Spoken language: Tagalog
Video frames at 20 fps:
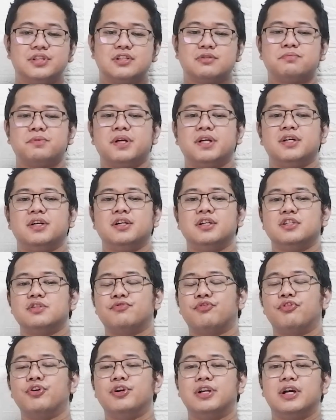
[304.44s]
of this prayer
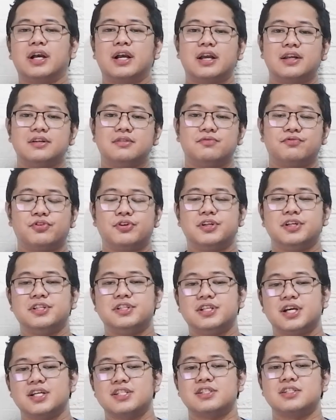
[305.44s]
is for the, for
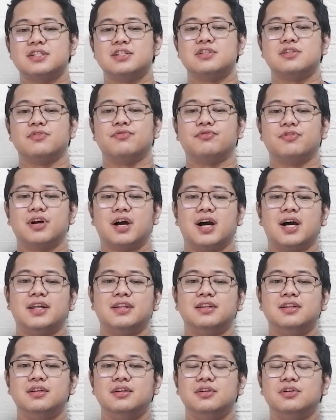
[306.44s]
the justice of
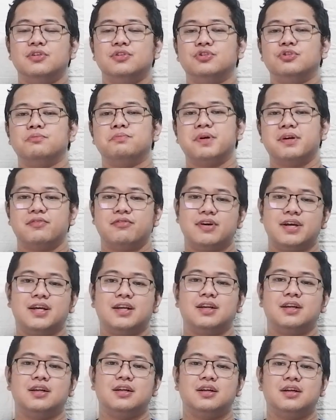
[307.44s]
God to
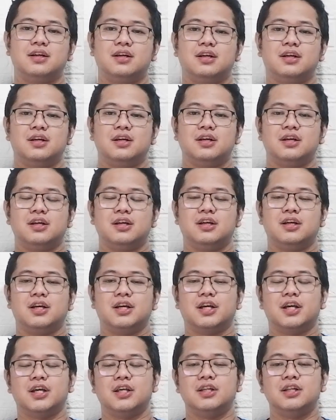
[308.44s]
prevail.
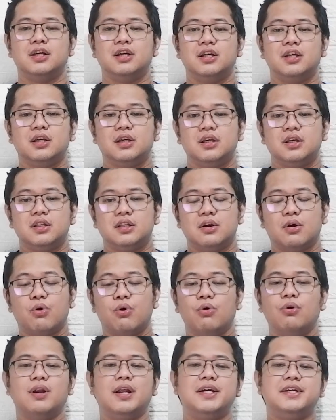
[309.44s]
Again, the
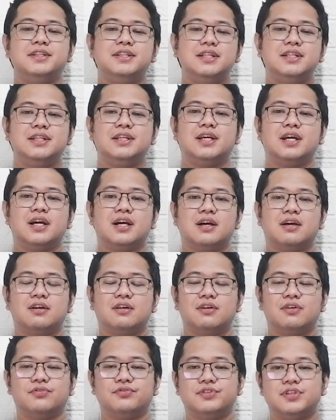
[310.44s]
whole idea
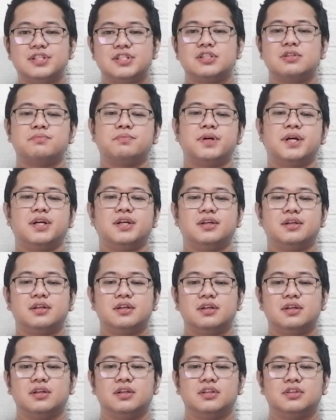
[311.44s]
of this
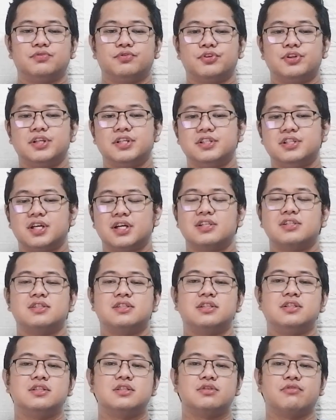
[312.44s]
prayer is for the
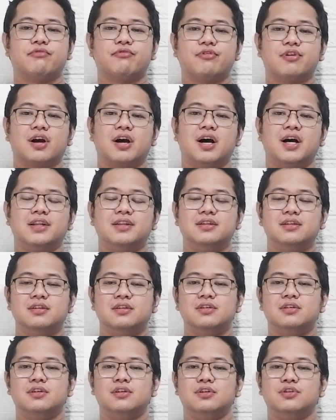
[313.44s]
justice of God
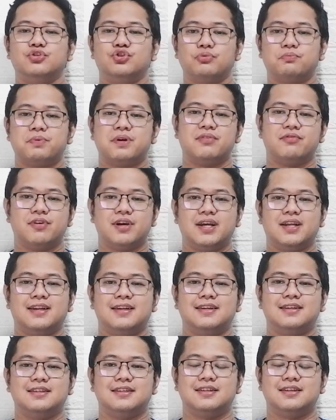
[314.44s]
to prevail.
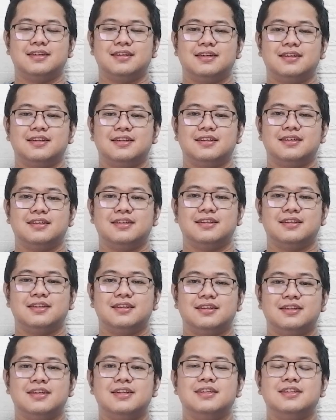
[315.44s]

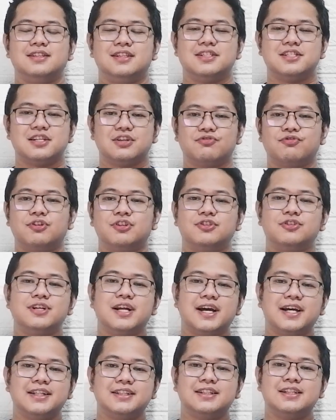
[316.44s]
That's it for
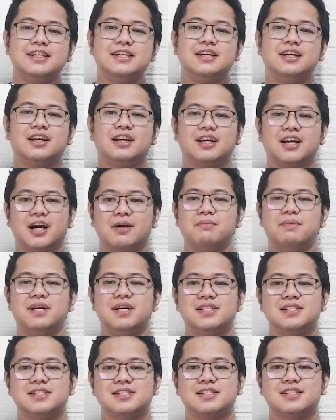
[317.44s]
tonight. God
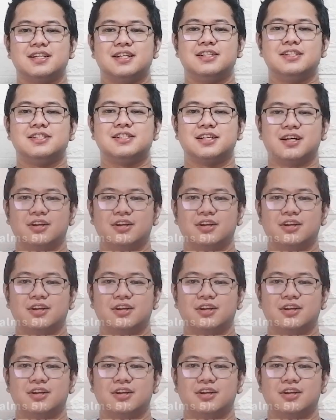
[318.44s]
bless and